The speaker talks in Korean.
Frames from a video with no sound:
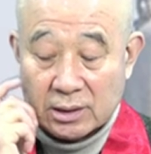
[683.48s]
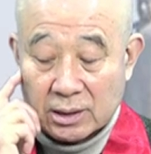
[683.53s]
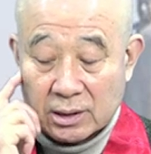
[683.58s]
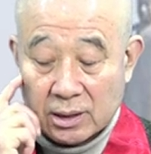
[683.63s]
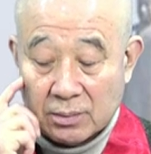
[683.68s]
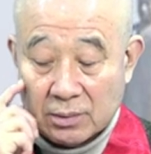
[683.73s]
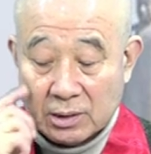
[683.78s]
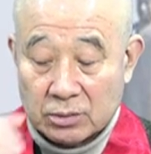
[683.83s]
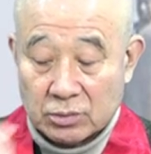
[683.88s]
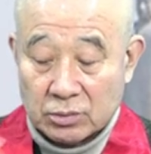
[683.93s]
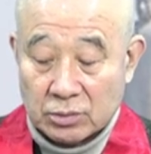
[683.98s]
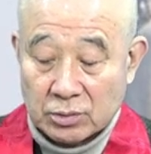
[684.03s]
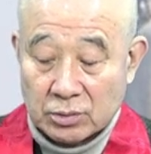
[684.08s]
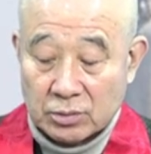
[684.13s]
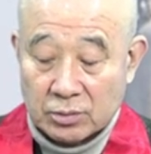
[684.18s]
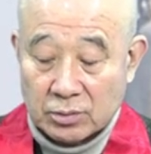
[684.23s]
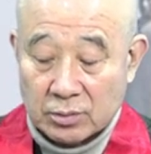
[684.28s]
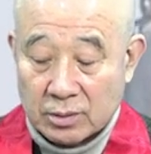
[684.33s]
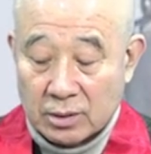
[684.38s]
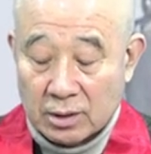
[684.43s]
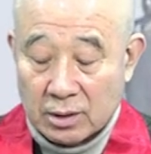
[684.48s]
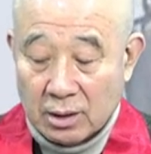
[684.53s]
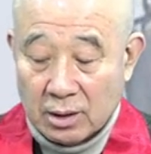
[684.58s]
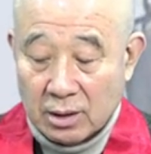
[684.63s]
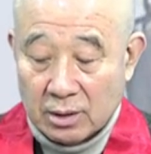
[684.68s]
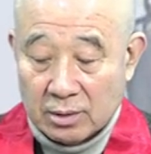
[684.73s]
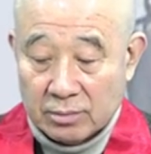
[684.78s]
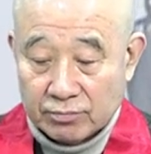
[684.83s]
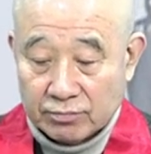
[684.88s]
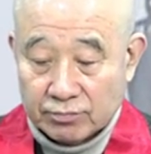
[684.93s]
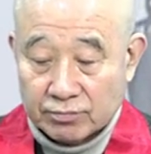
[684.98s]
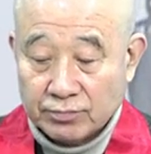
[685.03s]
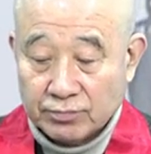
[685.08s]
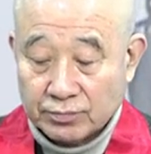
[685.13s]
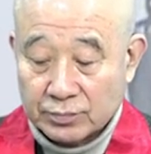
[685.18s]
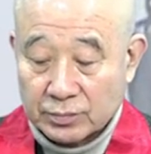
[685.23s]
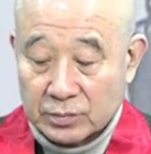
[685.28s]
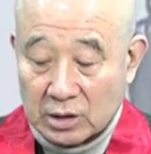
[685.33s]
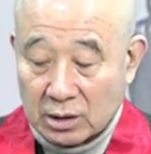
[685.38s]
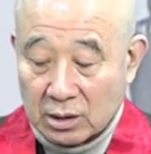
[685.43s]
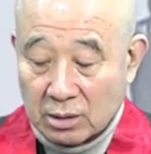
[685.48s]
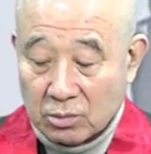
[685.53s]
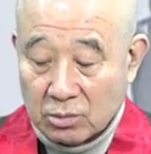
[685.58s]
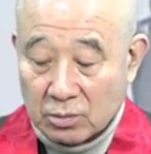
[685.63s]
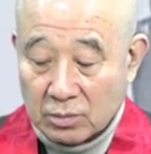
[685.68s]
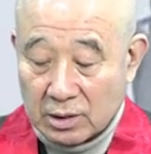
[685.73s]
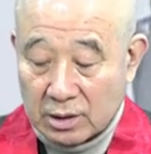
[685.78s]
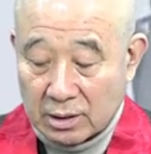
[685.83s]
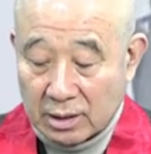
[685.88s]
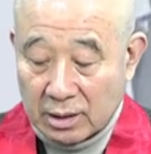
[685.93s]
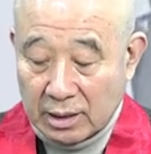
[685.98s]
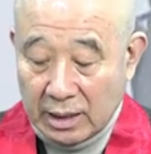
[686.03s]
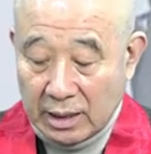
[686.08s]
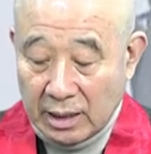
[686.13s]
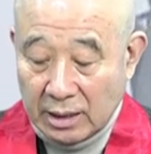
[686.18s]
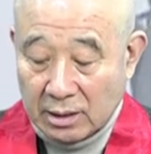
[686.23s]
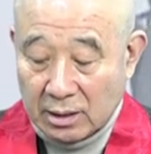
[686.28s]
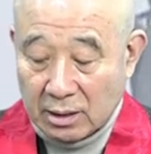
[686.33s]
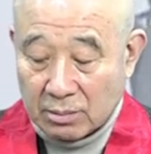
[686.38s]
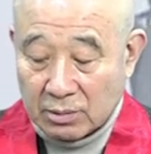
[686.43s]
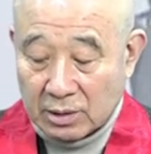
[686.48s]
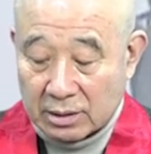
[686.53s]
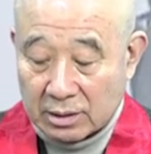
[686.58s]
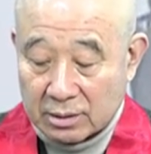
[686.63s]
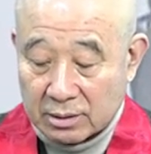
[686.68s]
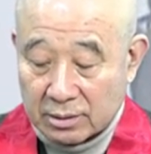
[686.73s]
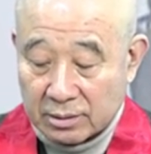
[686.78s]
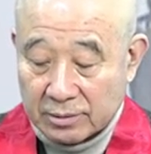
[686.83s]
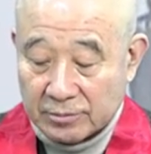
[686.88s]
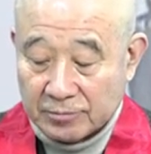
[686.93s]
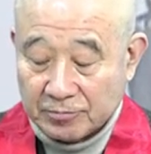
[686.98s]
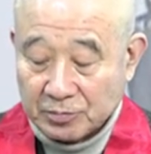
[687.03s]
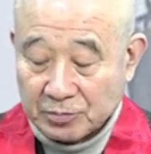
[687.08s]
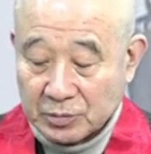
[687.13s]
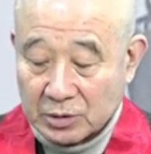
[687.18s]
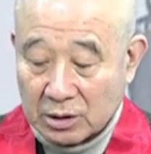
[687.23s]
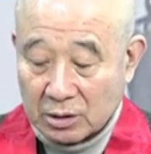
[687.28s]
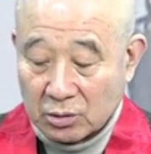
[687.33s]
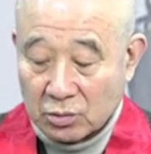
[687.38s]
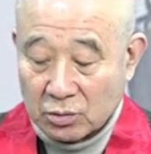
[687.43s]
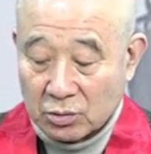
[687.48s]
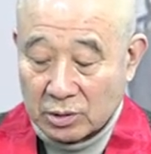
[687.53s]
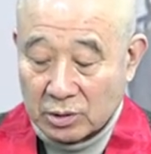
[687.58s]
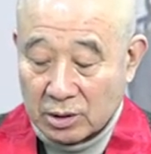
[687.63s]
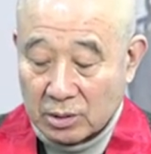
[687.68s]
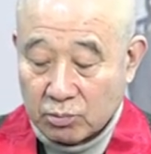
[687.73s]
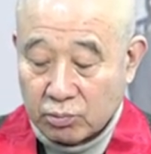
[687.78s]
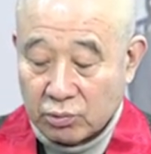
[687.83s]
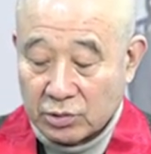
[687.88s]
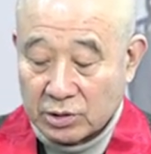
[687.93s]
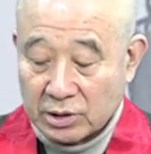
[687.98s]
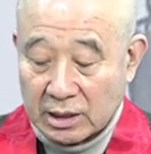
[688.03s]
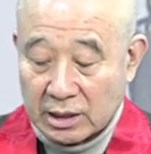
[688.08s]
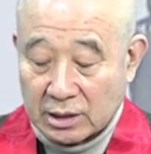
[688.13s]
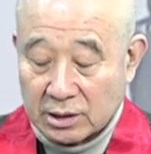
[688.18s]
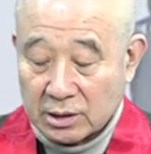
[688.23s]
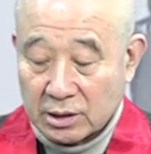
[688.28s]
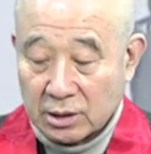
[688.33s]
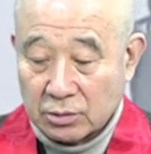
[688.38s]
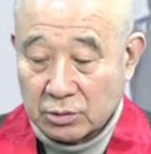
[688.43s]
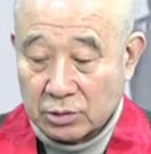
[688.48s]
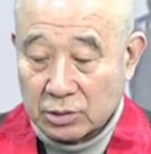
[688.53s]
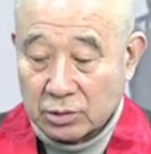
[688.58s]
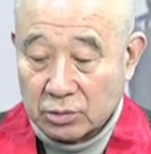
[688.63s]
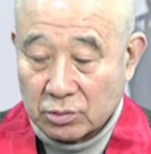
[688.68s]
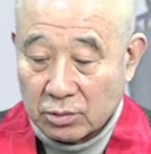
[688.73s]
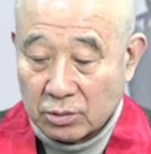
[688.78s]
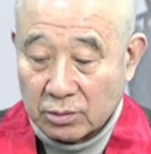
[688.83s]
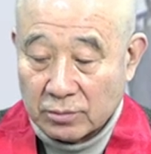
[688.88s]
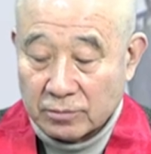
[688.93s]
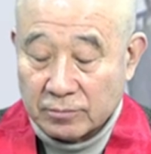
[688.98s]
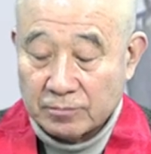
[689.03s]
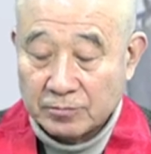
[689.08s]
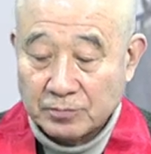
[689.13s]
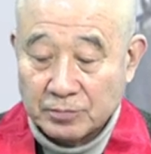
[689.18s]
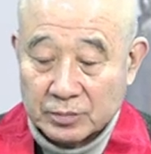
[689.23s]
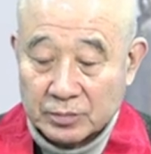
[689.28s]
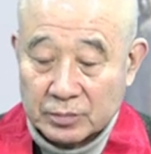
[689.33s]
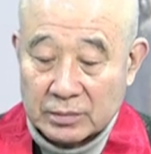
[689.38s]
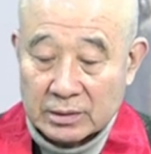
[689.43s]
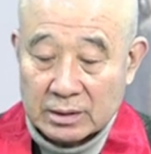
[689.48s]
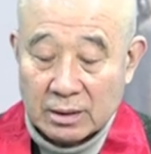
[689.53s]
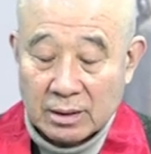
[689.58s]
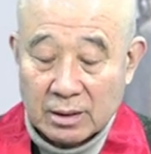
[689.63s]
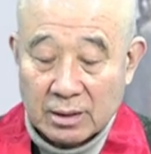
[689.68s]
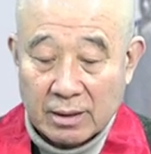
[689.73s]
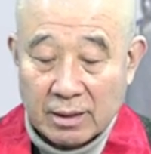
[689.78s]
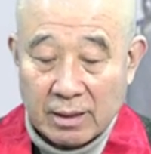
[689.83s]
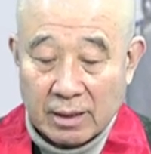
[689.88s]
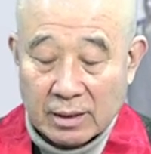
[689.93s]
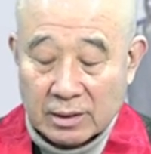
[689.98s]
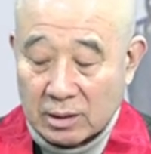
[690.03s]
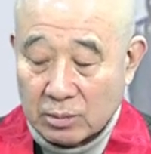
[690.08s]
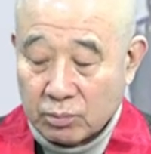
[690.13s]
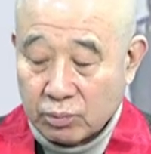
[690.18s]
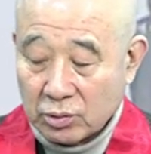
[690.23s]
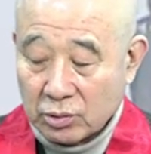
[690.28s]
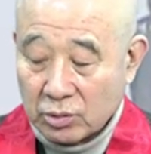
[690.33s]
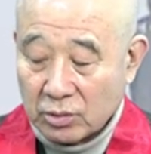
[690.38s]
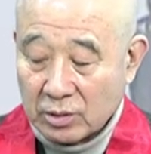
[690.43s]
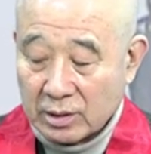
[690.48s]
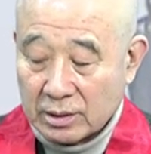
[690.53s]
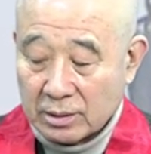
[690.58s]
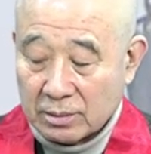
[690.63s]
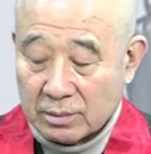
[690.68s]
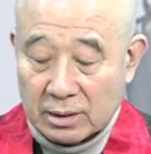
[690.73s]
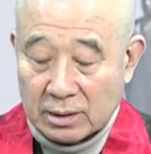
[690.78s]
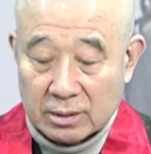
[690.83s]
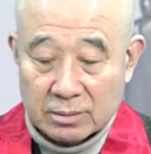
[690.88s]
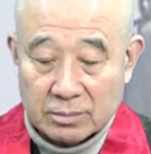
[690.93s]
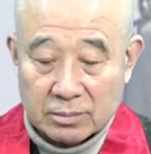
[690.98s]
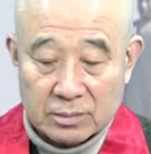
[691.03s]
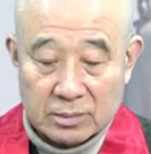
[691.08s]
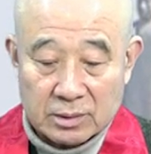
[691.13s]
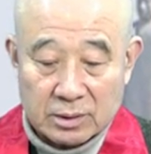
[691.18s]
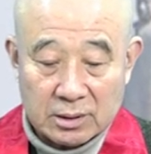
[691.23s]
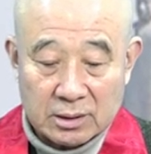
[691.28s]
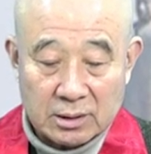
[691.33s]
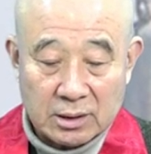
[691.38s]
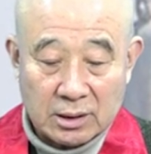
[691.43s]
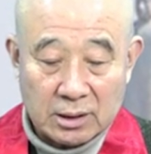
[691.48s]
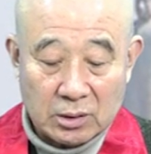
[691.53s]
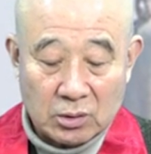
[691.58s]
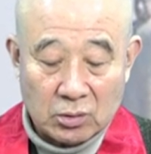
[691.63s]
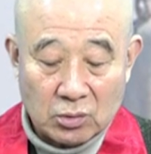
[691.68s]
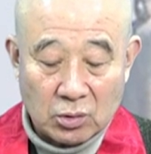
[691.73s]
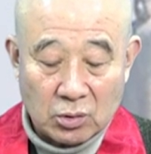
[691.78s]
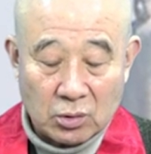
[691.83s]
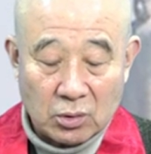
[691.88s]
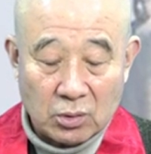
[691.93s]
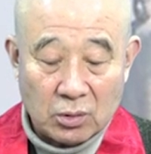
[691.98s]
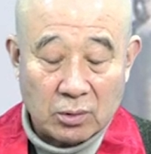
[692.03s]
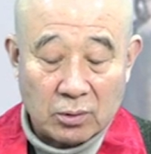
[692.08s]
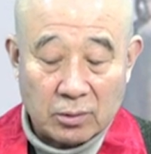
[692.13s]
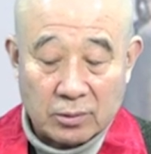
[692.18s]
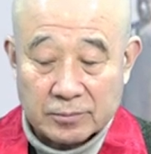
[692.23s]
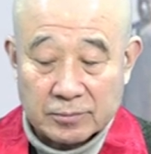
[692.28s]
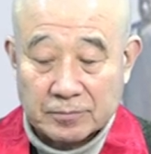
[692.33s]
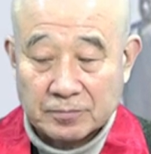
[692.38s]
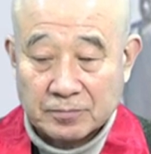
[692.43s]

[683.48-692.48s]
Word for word: 개발 중이고 여기 보면 여기가 하이데라바드 여기도 이제 불상이 세워지고 이제 불교가 이제 인도